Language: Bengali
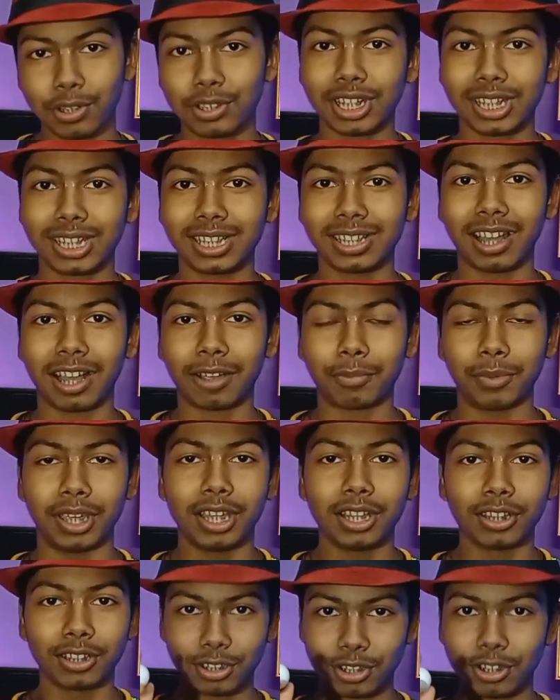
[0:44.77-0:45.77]
পৌঁছাতে
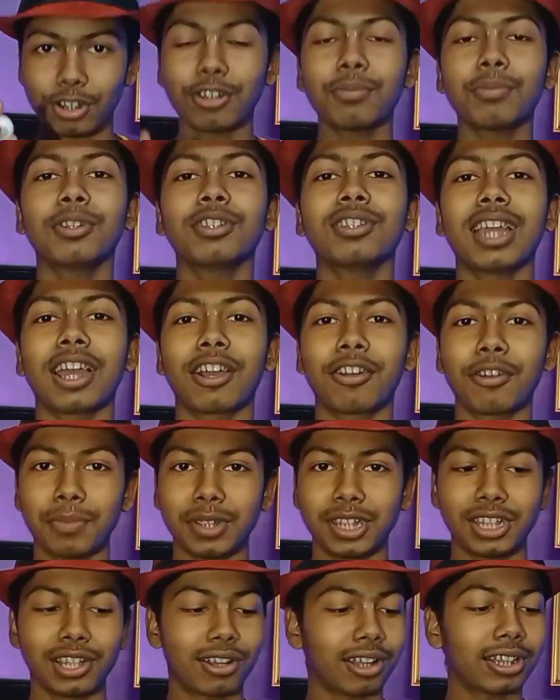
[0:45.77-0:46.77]
থাকবে তো চলুন বন্ধুরা
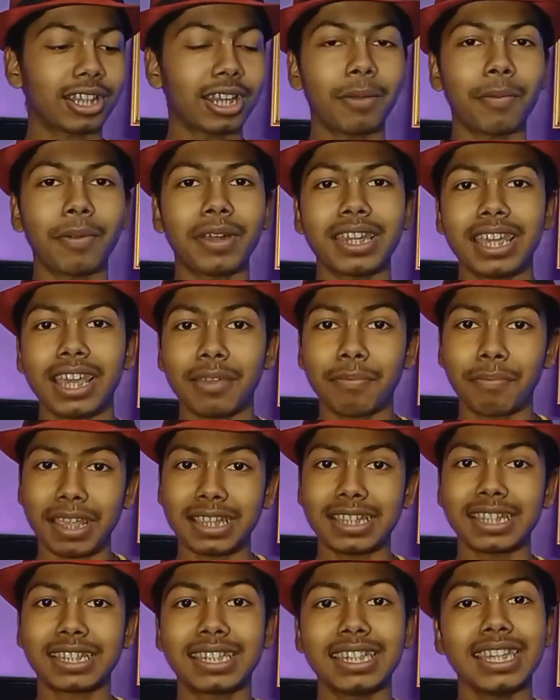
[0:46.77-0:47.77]
এখন বেশি কথা না বাড়িয়ে এই
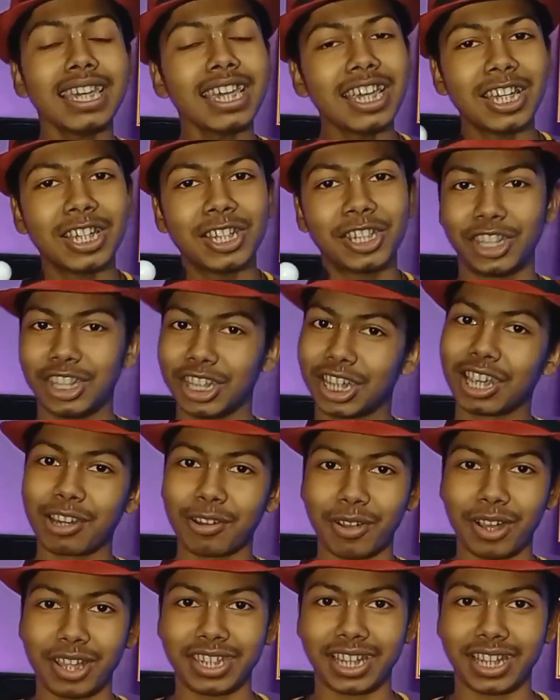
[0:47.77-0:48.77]
ম্যাজিকটি শিখে